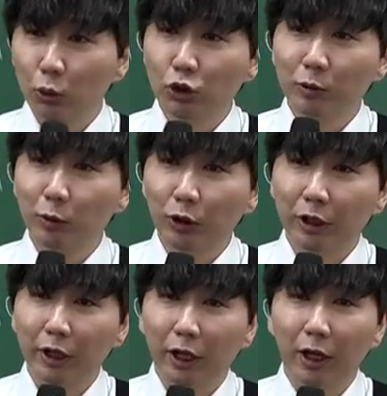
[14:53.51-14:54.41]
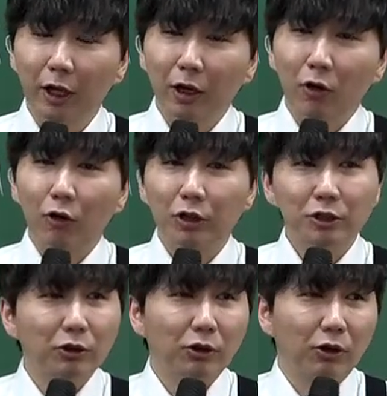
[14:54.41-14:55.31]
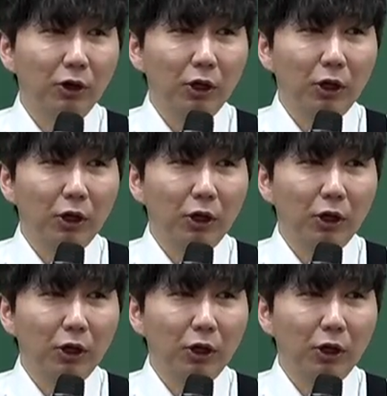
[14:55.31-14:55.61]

논점을 볼 텐데 거기서